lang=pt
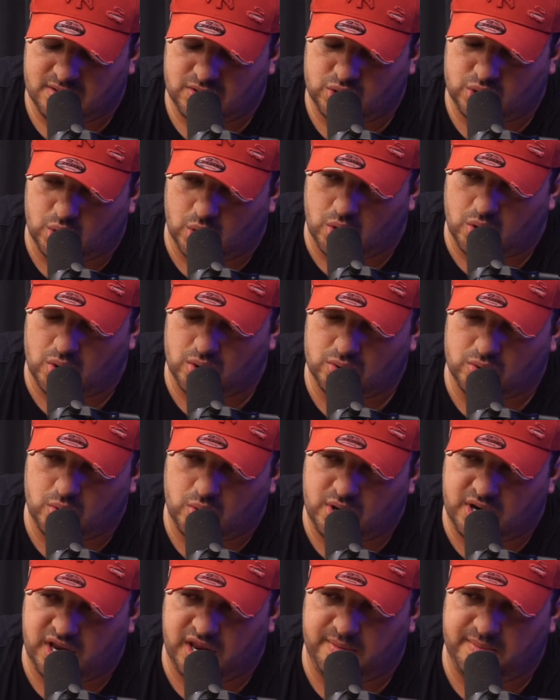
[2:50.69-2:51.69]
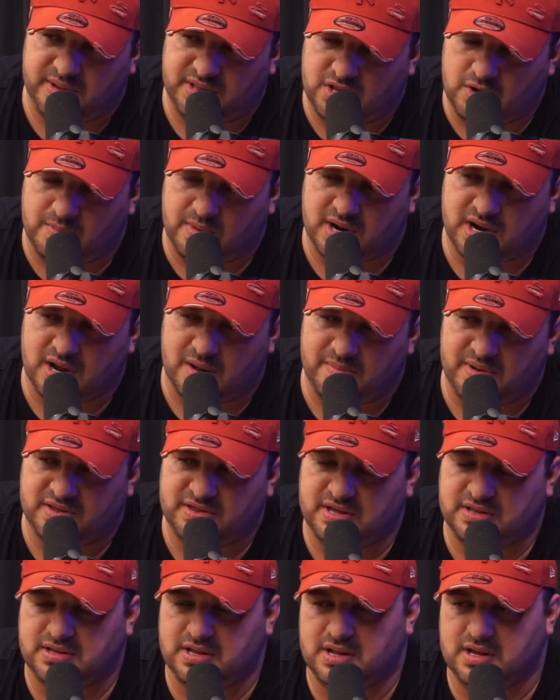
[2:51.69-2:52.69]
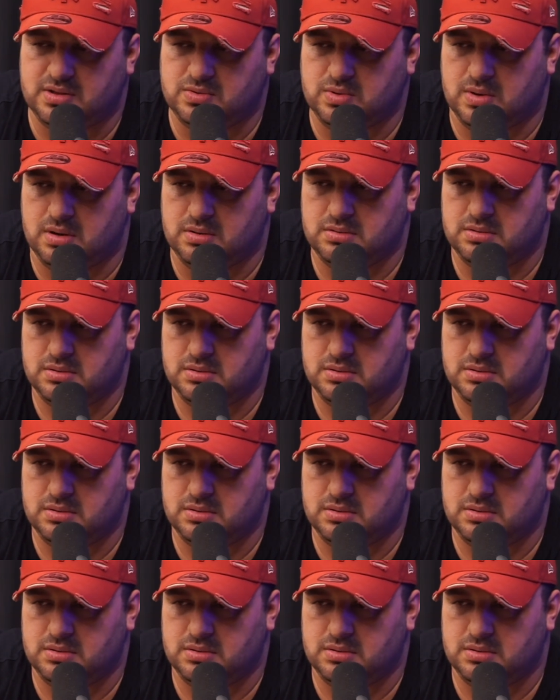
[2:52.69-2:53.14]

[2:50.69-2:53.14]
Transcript: Todo crime tem uma cabeça intelectual.